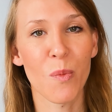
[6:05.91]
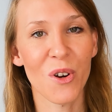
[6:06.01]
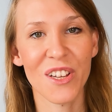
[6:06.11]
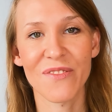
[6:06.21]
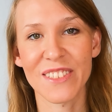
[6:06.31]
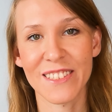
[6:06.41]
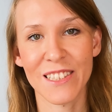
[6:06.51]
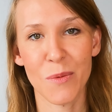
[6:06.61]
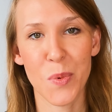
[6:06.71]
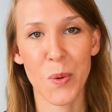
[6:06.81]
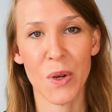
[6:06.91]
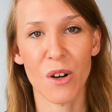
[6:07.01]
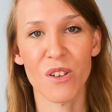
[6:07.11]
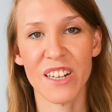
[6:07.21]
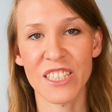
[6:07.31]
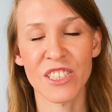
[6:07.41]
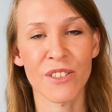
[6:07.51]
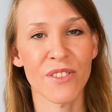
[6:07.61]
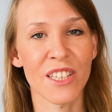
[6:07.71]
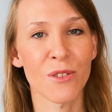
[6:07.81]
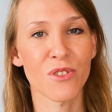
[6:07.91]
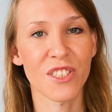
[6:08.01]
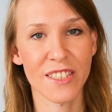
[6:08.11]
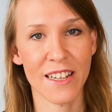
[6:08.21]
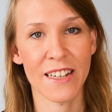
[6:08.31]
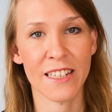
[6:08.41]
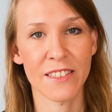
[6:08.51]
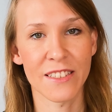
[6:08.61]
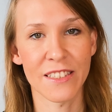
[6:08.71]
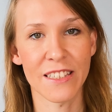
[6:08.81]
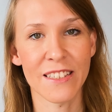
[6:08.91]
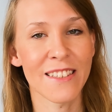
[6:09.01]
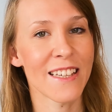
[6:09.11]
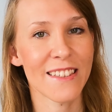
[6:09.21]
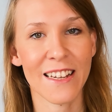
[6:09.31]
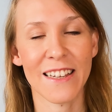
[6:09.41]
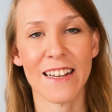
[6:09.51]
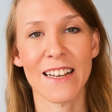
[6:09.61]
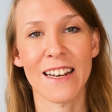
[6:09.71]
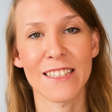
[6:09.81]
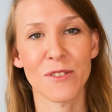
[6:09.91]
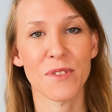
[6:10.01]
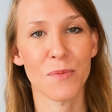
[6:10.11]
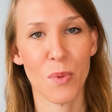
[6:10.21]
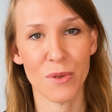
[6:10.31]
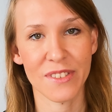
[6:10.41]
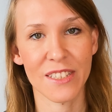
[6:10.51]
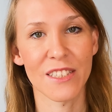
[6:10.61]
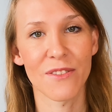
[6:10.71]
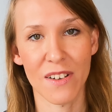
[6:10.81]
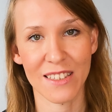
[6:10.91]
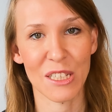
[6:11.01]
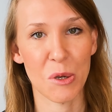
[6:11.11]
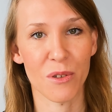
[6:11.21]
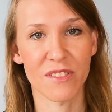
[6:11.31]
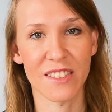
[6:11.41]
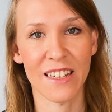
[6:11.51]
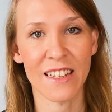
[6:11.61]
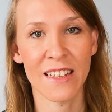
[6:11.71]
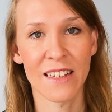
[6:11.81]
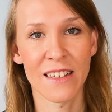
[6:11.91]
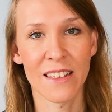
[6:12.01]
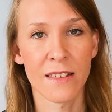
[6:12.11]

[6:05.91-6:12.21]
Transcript: moje wizyty były ograniczone do 4 dni, nie tak jak lecąc z Polski 2 tygodnie.